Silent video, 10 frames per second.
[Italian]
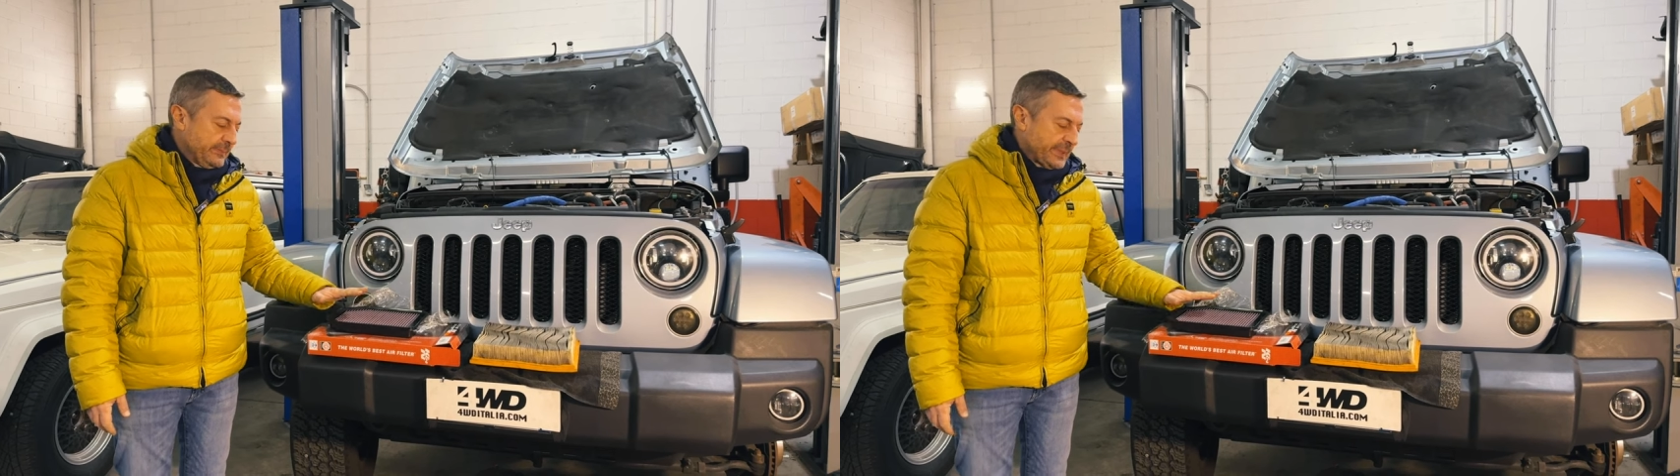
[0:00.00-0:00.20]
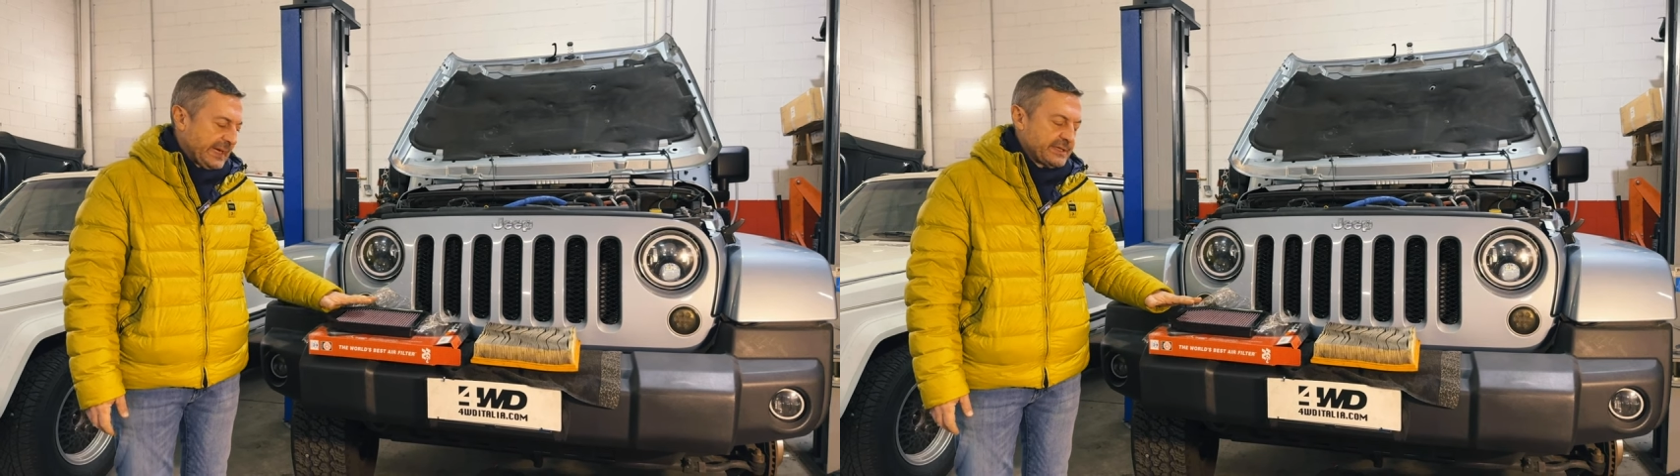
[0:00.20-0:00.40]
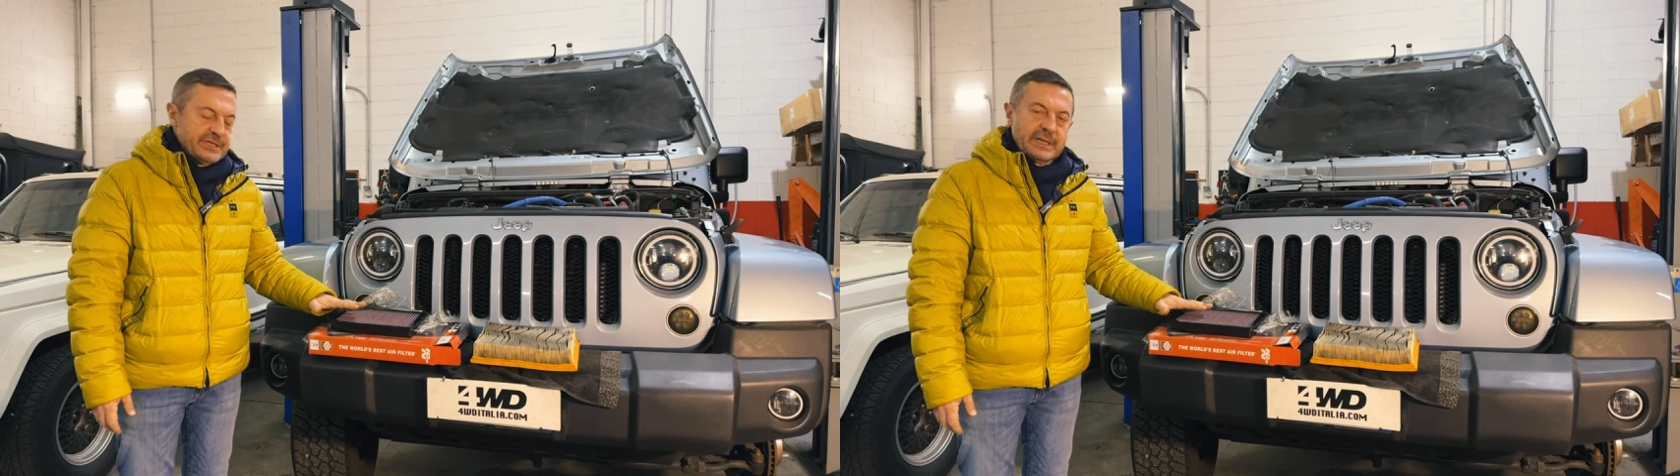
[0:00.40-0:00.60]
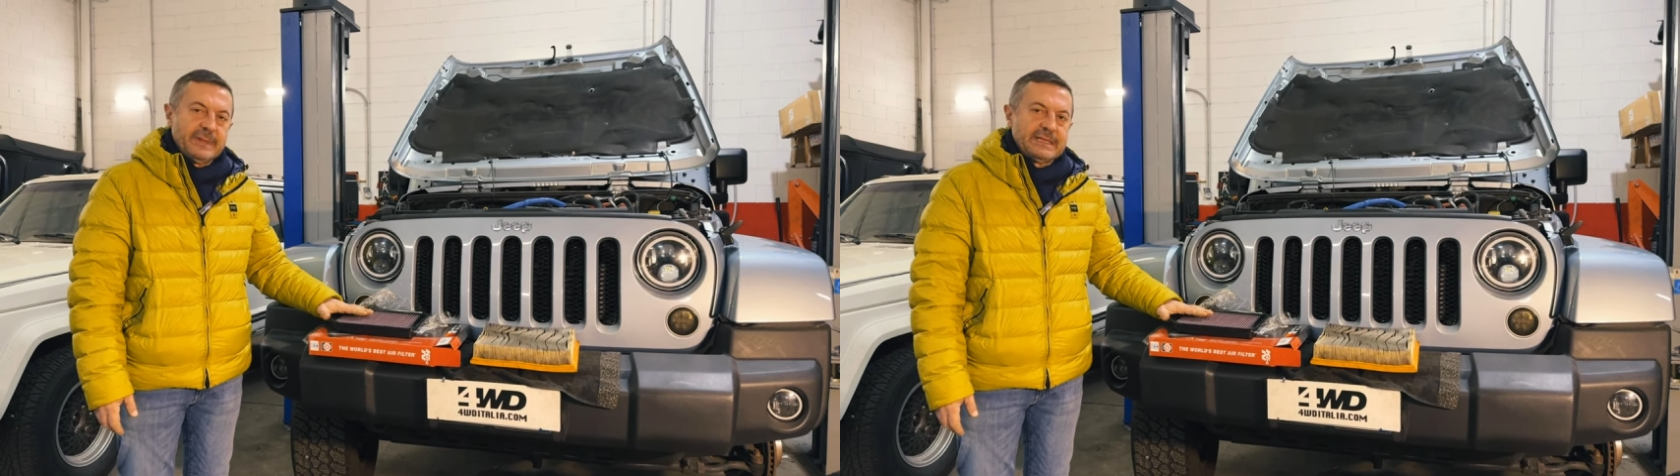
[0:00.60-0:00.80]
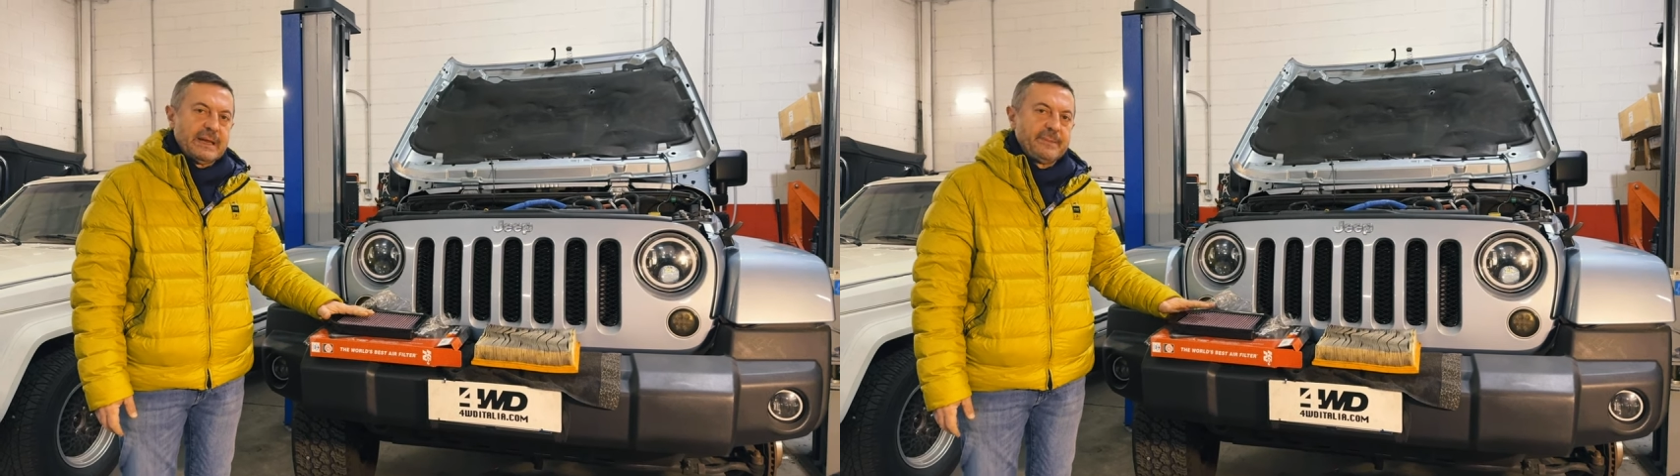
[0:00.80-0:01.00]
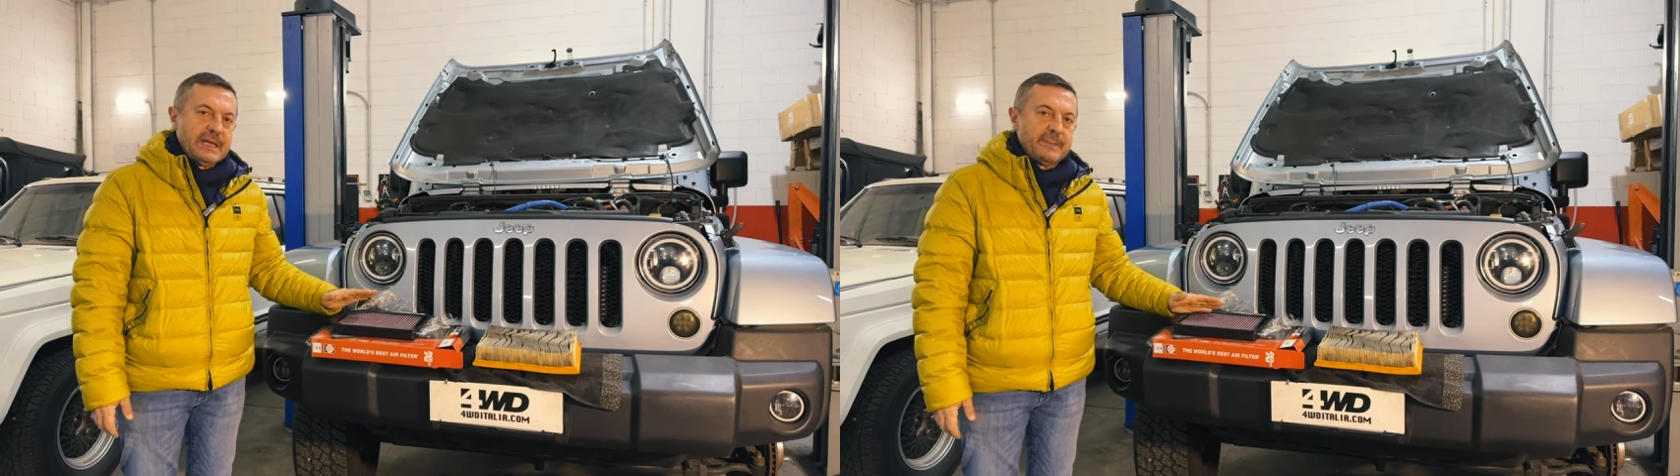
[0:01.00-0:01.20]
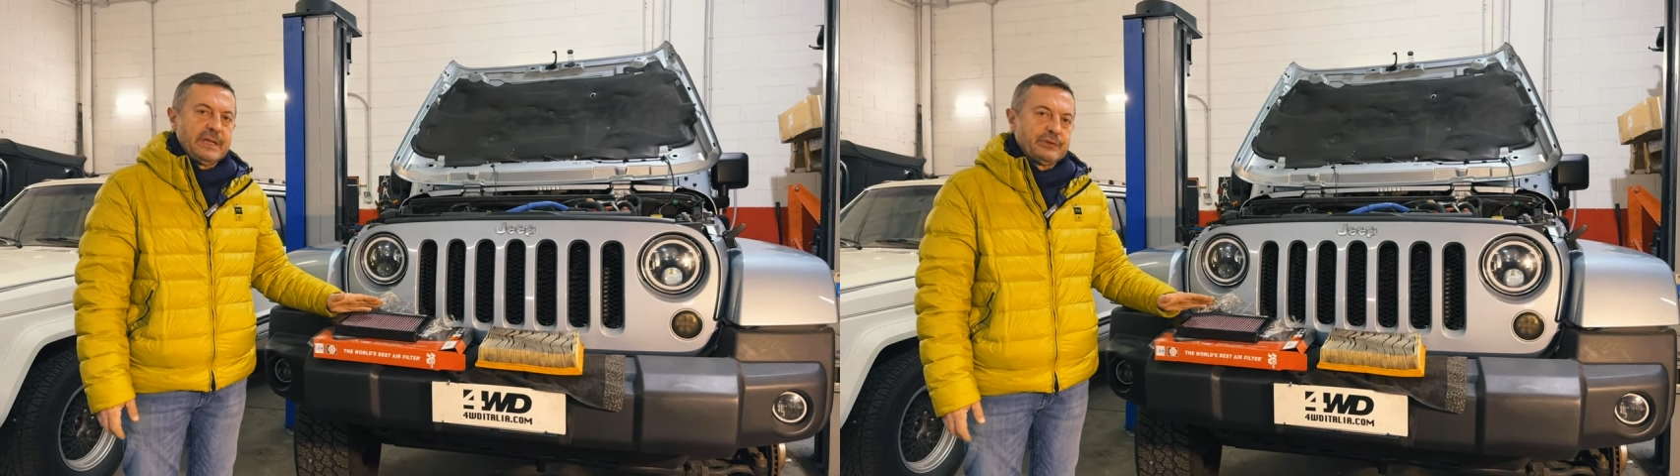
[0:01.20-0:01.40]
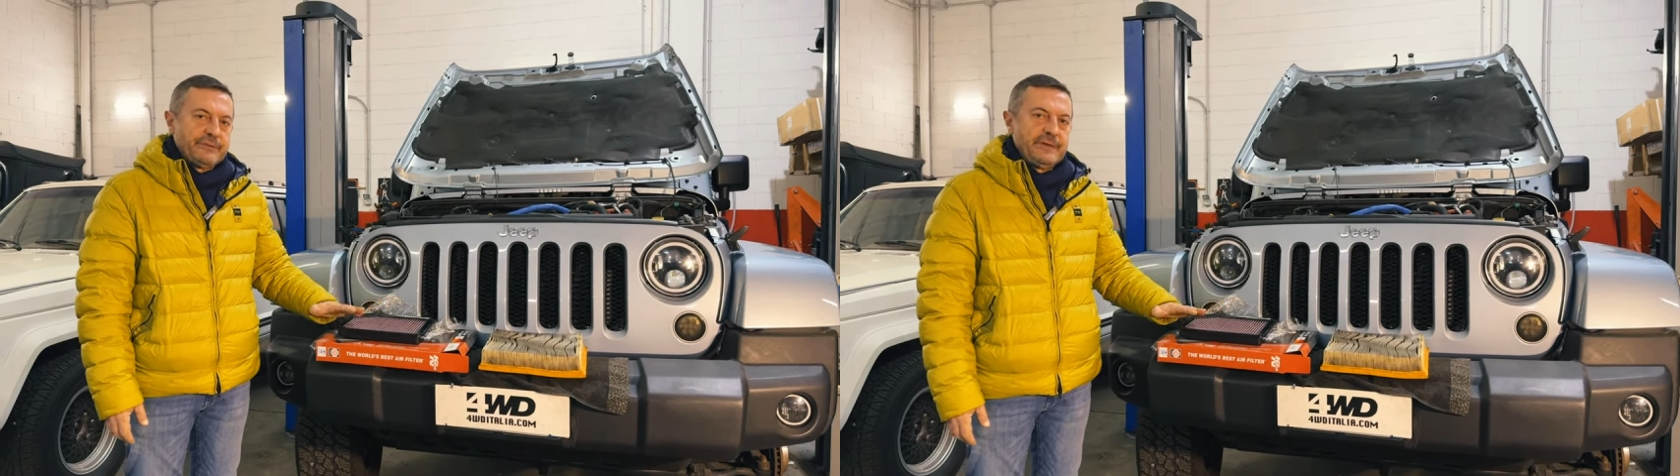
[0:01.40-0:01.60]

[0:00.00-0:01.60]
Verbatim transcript: perché generalmente l'abbinamento